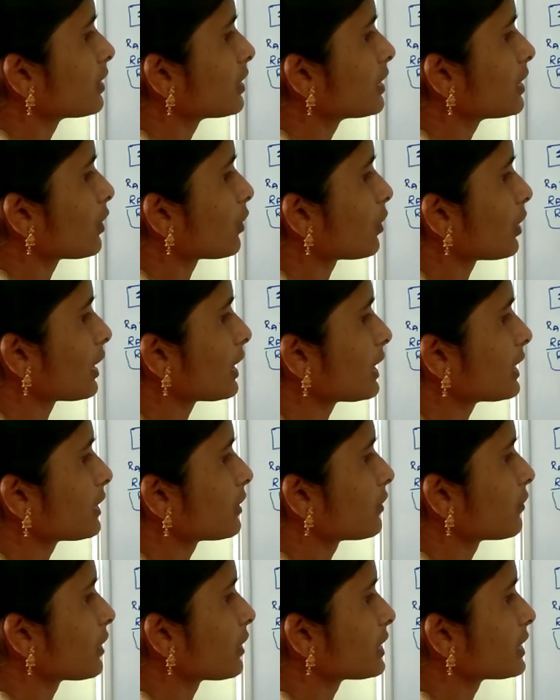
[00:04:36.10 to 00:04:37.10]
ఇది ఒక
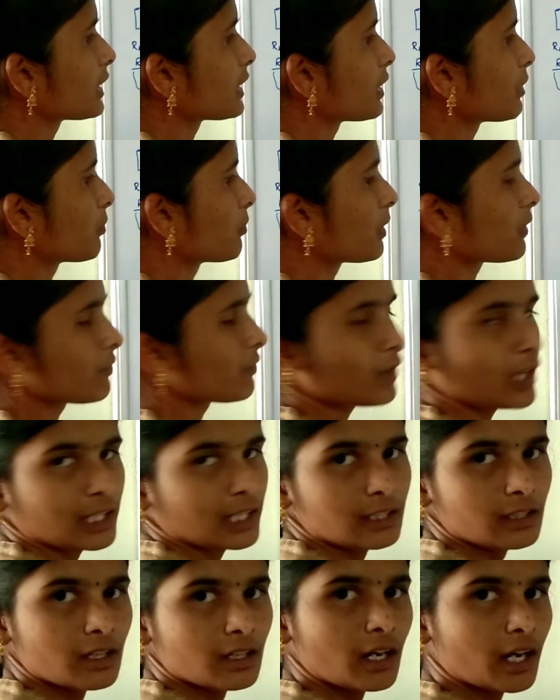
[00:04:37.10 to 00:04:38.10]
ఈక్వేషన్ నెంబర్ వన్
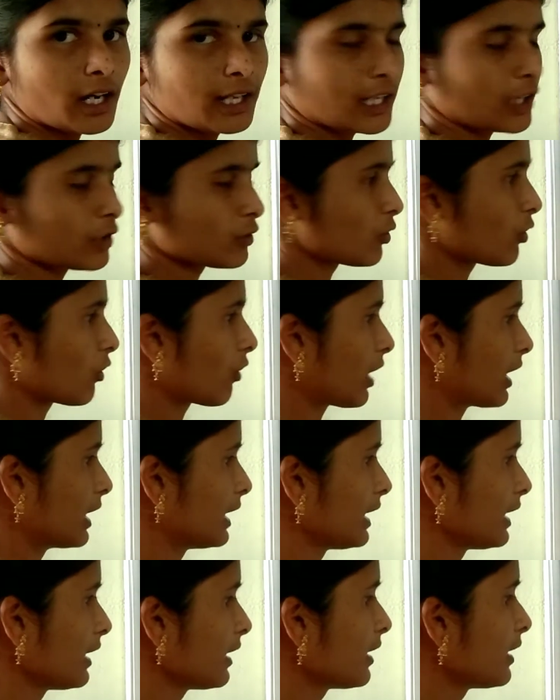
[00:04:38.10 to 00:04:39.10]
అని
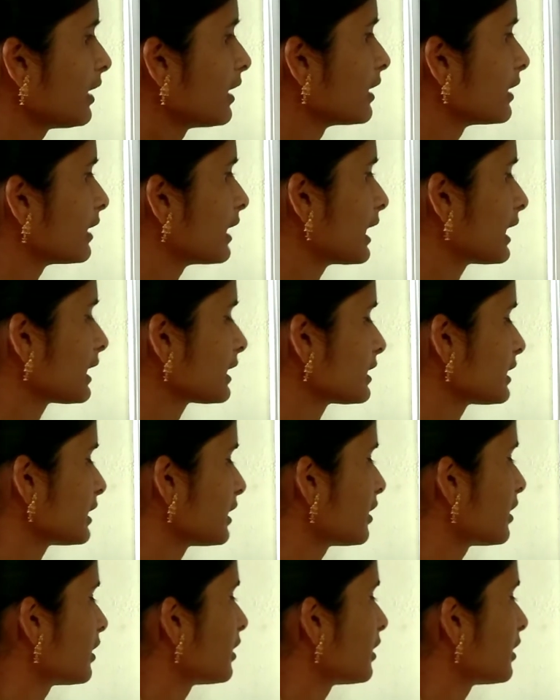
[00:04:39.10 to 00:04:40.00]
అనుకోవాలి నెక్స్ట్